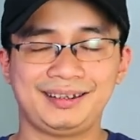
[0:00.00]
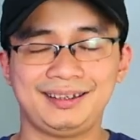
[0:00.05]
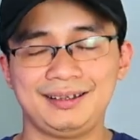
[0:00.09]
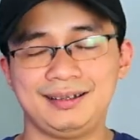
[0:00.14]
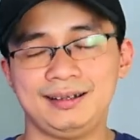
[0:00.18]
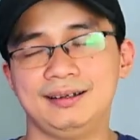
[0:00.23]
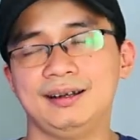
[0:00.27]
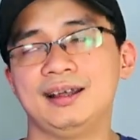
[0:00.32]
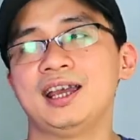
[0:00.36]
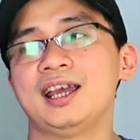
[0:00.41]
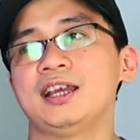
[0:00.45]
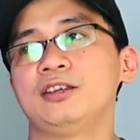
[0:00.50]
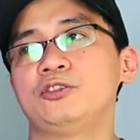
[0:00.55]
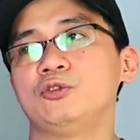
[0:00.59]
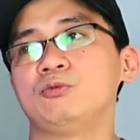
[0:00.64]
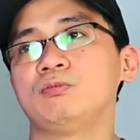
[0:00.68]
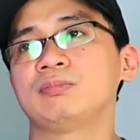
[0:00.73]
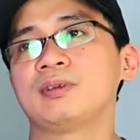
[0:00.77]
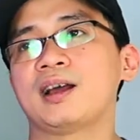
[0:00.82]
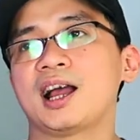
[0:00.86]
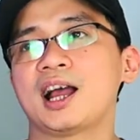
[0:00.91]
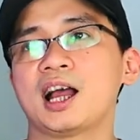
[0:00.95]
cái tỷ lệ
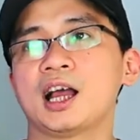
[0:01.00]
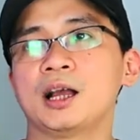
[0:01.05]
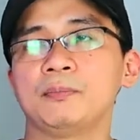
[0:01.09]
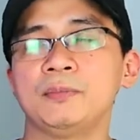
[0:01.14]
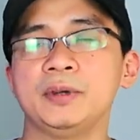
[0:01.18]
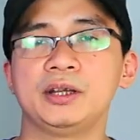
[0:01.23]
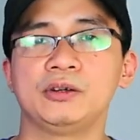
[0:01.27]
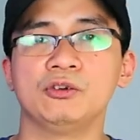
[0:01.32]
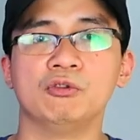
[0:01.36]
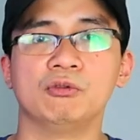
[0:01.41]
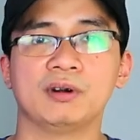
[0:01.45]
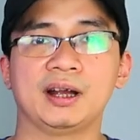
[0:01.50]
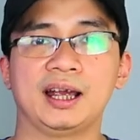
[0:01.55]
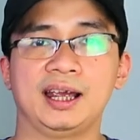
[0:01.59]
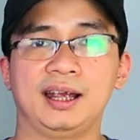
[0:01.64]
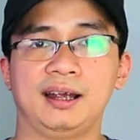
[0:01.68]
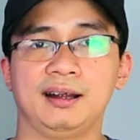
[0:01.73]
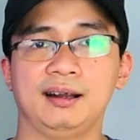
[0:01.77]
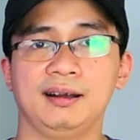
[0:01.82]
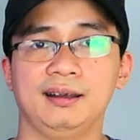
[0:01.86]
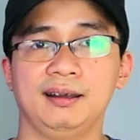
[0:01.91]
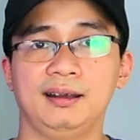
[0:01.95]
chúng ta bị đụng
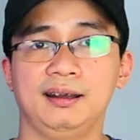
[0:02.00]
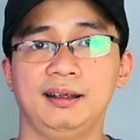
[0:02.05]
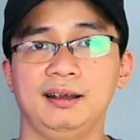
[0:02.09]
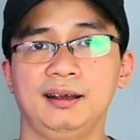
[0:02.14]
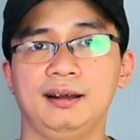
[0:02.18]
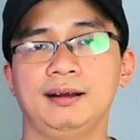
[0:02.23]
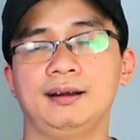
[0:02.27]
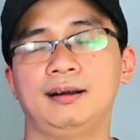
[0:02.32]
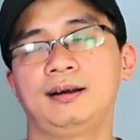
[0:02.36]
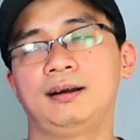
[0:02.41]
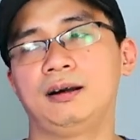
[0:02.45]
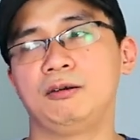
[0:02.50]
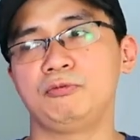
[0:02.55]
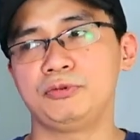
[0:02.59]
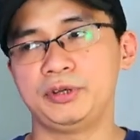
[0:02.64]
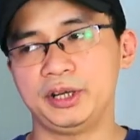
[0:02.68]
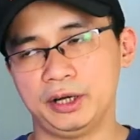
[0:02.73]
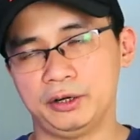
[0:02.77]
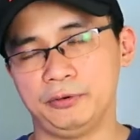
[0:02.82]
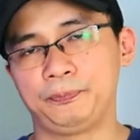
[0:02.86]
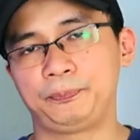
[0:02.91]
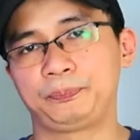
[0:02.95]
hàng là
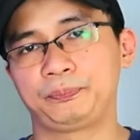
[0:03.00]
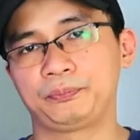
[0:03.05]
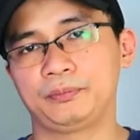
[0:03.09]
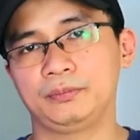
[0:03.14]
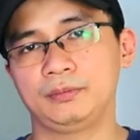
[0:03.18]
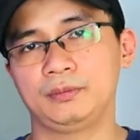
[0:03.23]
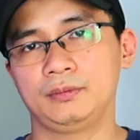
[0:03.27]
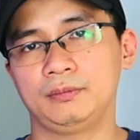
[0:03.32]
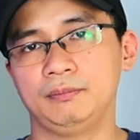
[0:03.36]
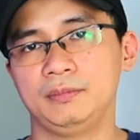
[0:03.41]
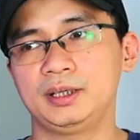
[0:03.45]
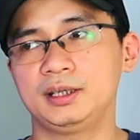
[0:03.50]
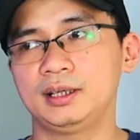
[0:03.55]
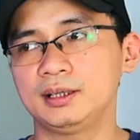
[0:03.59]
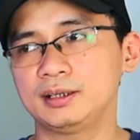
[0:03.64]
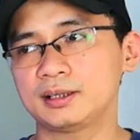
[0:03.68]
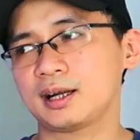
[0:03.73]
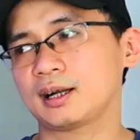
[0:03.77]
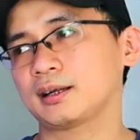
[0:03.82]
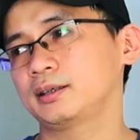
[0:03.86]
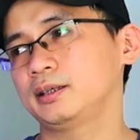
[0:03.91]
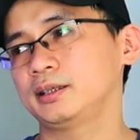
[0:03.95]
không nhiều mình
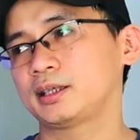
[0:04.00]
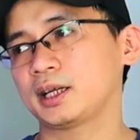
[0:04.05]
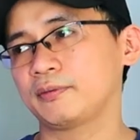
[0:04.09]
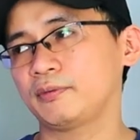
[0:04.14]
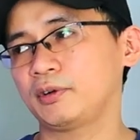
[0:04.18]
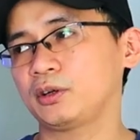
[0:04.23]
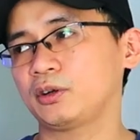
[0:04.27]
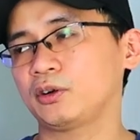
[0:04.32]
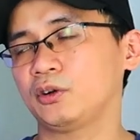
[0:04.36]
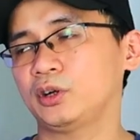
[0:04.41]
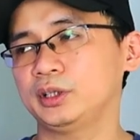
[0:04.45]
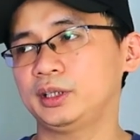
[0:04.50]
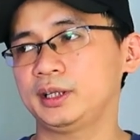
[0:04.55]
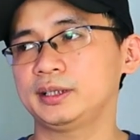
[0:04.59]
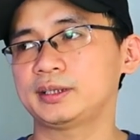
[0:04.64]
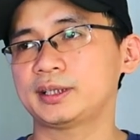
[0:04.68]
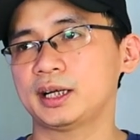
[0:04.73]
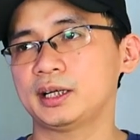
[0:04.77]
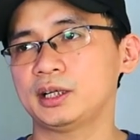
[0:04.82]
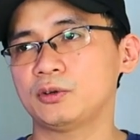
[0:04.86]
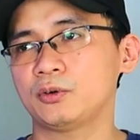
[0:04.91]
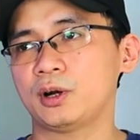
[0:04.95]
nghĩ rằng thì sẽ vẫn có
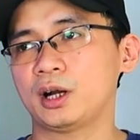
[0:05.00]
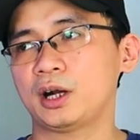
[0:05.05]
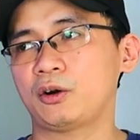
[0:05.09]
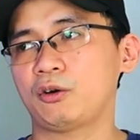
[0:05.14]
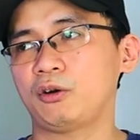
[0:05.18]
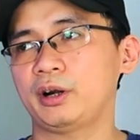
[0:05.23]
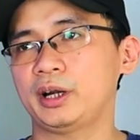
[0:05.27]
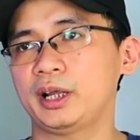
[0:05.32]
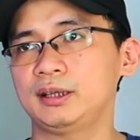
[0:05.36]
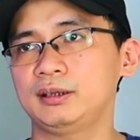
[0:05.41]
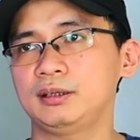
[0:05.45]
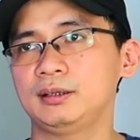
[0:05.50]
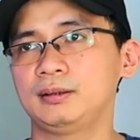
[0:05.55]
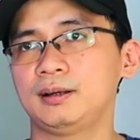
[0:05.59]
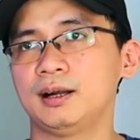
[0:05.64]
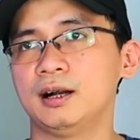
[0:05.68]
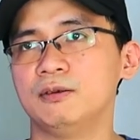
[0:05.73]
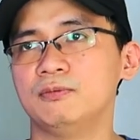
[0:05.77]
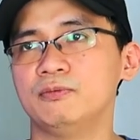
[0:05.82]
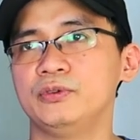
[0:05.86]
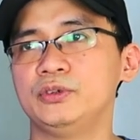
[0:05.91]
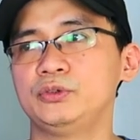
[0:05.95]
những chai nước hoa có cái nét
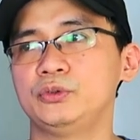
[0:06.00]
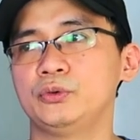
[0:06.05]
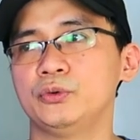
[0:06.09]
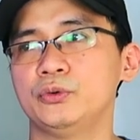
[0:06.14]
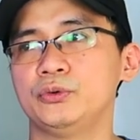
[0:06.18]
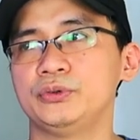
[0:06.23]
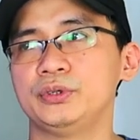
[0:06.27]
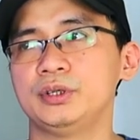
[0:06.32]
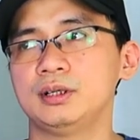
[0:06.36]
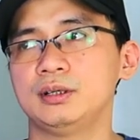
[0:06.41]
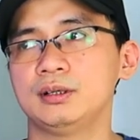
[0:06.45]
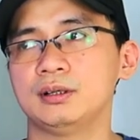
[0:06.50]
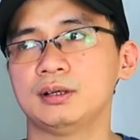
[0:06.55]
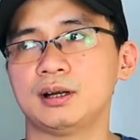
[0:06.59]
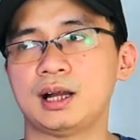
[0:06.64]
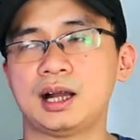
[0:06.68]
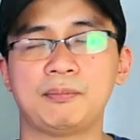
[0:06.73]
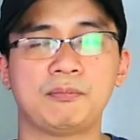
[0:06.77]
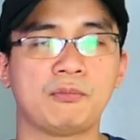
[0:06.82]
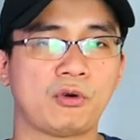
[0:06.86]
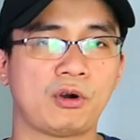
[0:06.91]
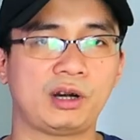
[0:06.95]
tương đồng ví dụ như
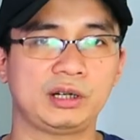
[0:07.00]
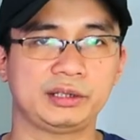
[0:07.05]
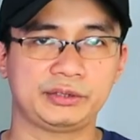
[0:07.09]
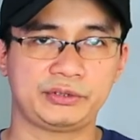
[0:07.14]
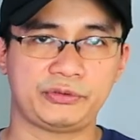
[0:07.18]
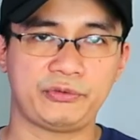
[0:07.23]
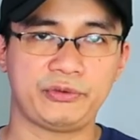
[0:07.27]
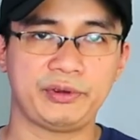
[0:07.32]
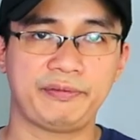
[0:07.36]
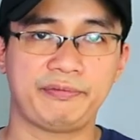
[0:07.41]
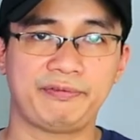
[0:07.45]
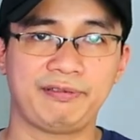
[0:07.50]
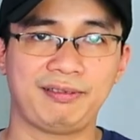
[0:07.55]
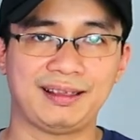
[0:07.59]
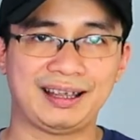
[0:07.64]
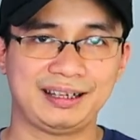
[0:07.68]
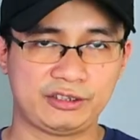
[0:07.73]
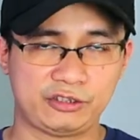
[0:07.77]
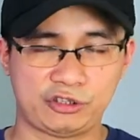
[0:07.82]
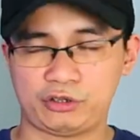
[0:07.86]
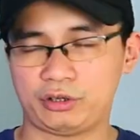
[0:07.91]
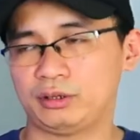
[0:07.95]
là Amor
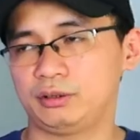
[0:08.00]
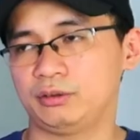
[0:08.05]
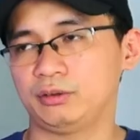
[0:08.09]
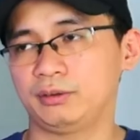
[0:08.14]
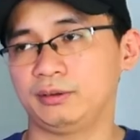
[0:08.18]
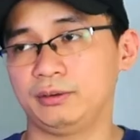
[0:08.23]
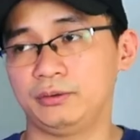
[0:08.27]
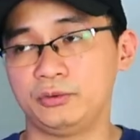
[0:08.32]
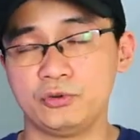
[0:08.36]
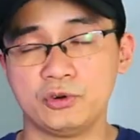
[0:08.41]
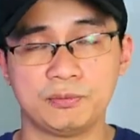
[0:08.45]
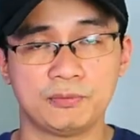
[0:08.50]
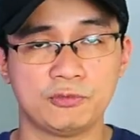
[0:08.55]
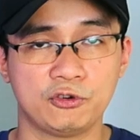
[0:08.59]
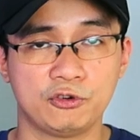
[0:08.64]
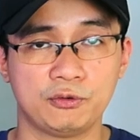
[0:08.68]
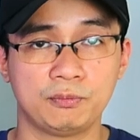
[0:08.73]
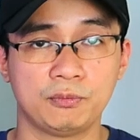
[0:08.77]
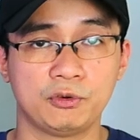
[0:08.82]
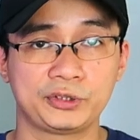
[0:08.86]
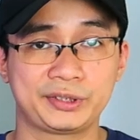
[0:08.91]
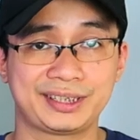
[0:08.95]
Reflection hoặc
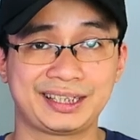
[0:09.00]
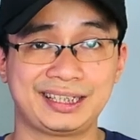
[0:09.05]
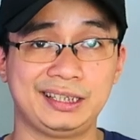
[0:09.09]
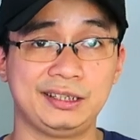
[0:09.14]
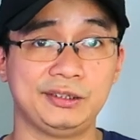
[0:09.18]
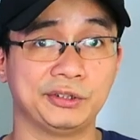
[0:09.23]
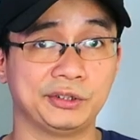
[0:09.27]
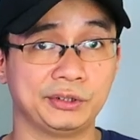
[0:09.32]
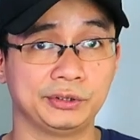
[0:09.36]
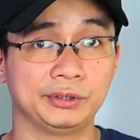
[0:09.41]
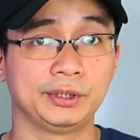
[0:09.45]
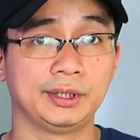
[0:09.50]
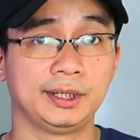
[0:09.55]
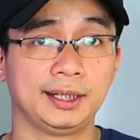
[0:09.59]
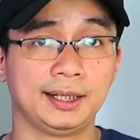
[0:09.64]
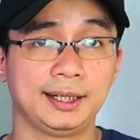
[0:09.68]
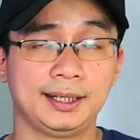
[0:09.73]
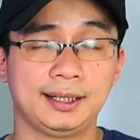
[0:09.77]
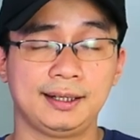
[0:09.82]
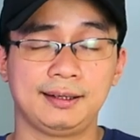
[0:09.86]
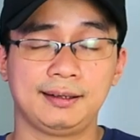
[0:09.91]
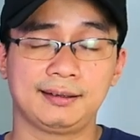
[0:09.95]
Uomo Moschino
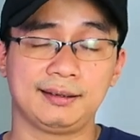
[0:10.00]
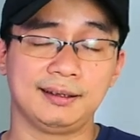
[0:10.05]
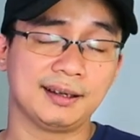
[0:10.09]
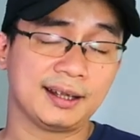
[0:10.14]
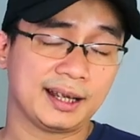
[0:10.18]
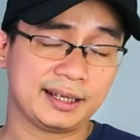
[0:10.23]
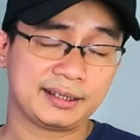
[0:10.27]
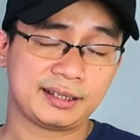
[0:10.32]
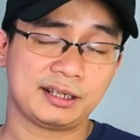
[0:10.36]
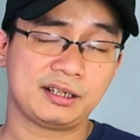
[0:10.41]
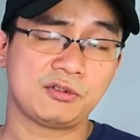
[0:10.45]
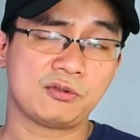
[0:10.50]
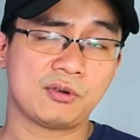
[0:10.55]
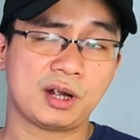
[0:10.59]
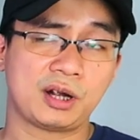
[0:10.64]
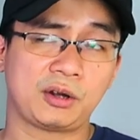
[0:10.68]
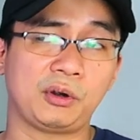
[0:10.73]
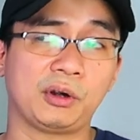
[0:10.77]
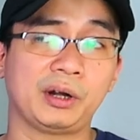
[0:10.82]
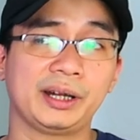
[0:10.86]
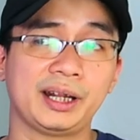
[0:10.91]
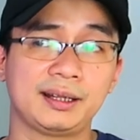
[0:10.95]
đấy là hai chai nước
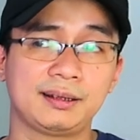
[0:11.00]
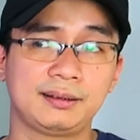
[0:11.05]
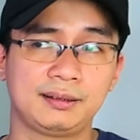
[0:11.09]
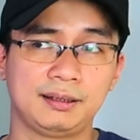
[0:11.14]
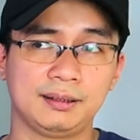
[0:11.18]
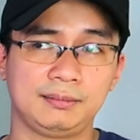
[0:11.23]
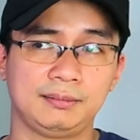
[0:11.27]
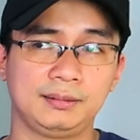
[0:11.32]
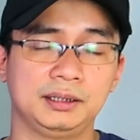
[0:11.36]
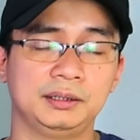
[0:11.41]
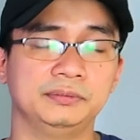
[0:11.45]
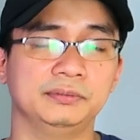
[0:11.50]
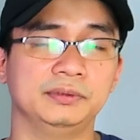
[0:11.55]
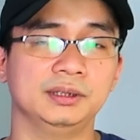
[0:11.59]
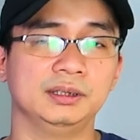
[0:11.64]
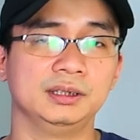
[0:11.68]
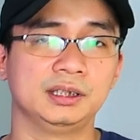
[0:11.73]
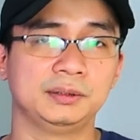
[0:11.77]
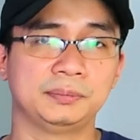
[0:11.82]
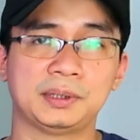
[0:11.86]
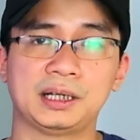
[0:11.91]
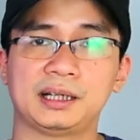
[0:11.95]
hoa có cái nét tương
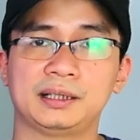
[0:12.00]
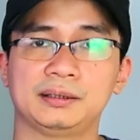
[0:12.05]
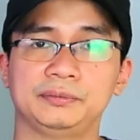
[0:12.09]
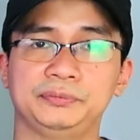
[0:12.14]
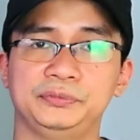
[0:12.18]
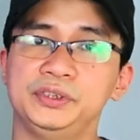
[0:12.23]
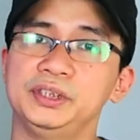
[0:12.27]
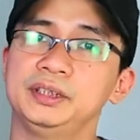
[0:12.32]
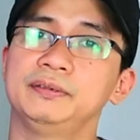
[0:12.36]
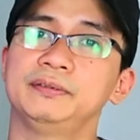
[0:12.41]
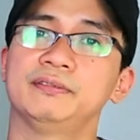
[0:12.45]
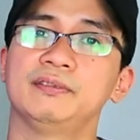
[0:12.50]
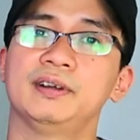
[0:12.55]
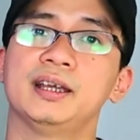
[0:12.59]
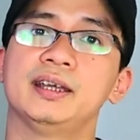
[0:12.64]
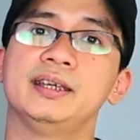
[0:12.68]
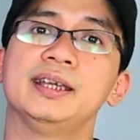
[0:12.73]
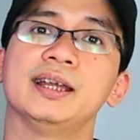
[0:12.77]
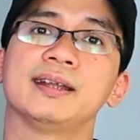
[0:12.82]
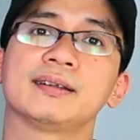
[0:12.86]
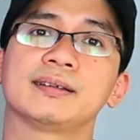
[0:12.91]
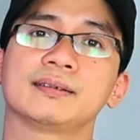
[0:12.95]
đồng với Lomar nhưng
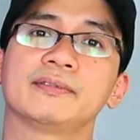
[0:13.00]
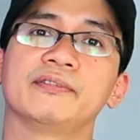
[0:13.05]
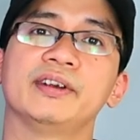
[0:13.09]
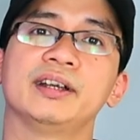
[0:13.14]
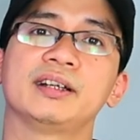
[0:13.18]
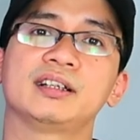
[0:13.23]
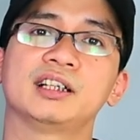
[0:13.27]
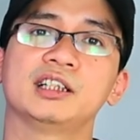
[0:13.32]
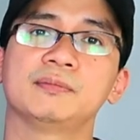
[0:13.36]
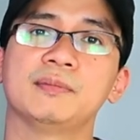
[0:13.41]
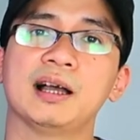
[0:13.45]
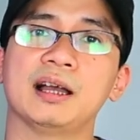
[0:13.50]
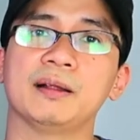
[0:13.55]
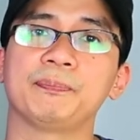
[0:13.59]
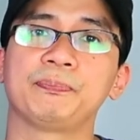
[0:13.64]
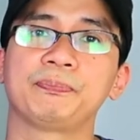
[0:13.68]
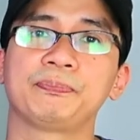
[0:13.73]
về hiện về cơ